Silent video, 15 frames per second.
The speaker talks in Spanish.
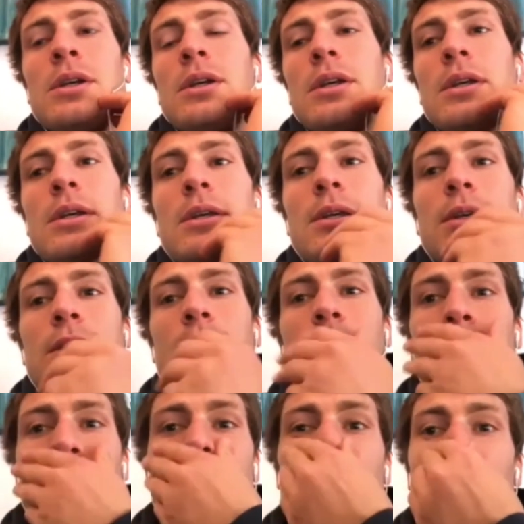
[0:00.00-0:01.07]

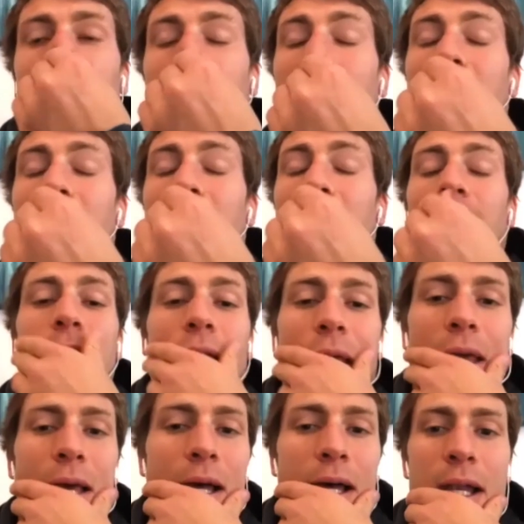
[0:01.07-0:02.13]
Y, nada, ahí
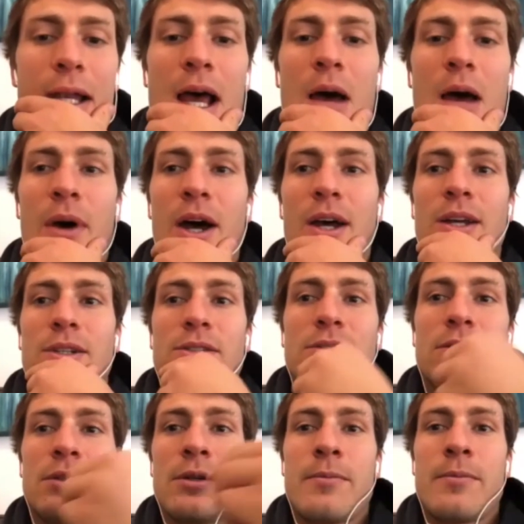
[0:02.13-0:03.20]
queda nada más
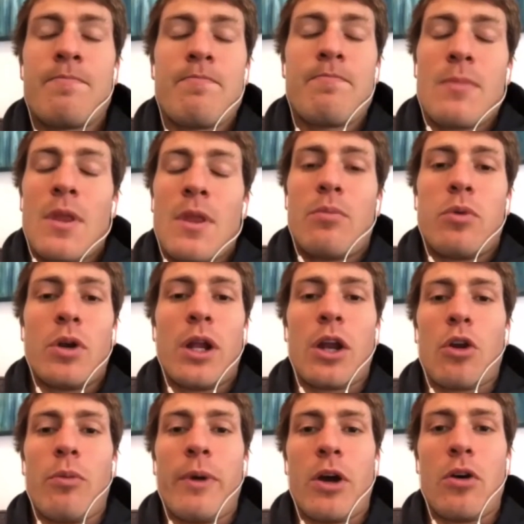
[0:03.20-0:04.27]
poner lo
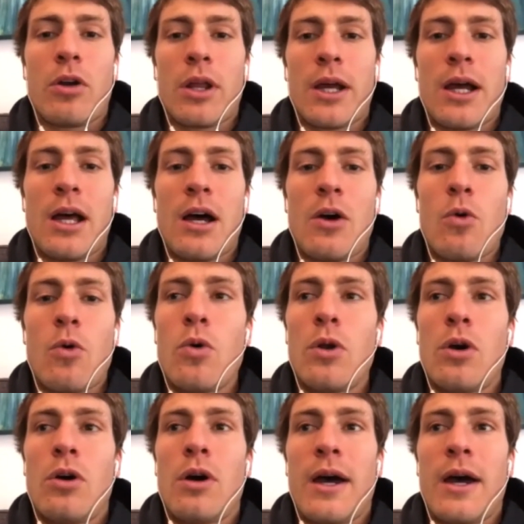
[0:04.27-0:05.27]
mejor de cada uno.